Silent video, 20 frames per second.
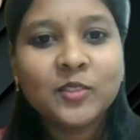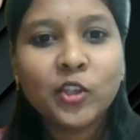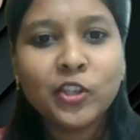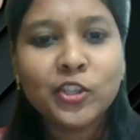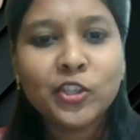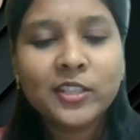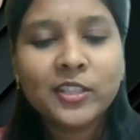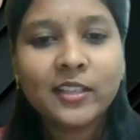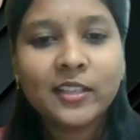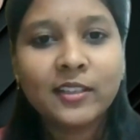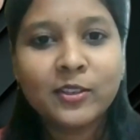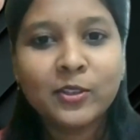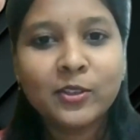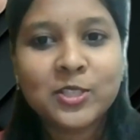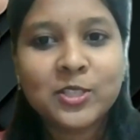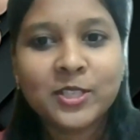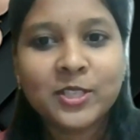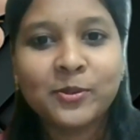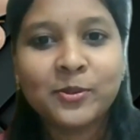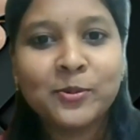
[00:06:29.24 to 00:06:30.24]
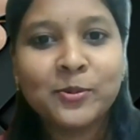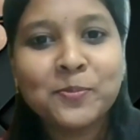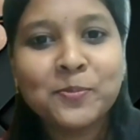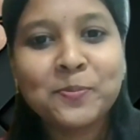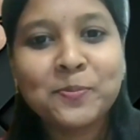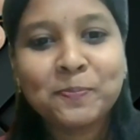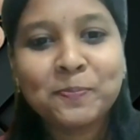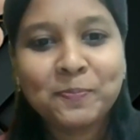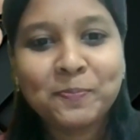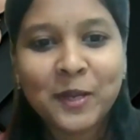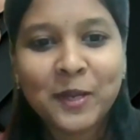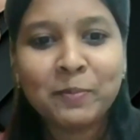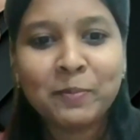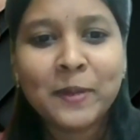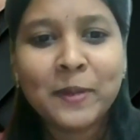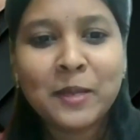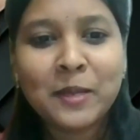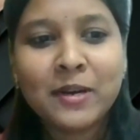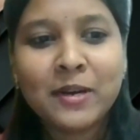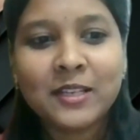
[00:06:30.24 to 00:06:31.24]
కొంచెం దగ్గరకు వచ్చారు కానీ
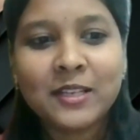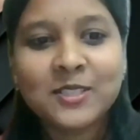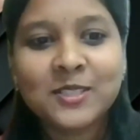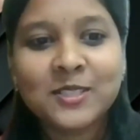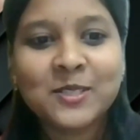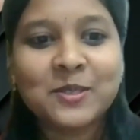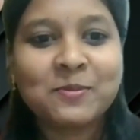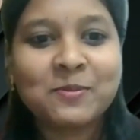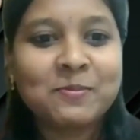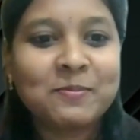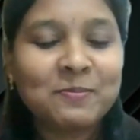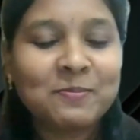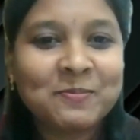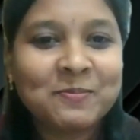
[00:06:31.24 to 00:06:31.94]
పేరు మార్చు సార్